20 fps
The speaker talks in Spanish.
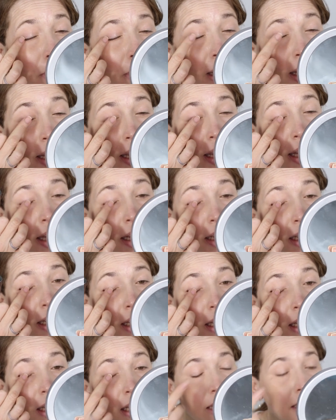pliegues
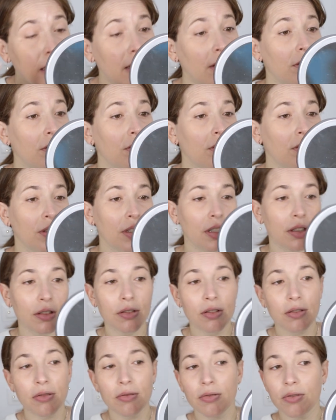aquí en los
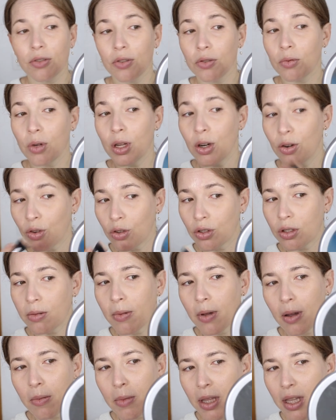ojitos. Bueno, no se
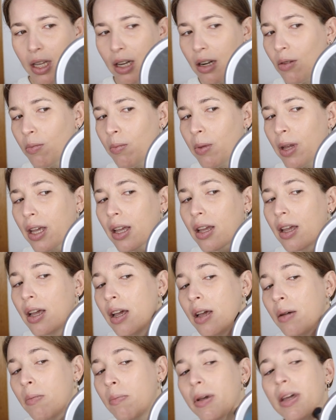me va a meter en los pliegues.
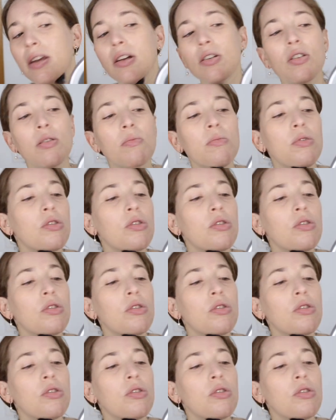Pero con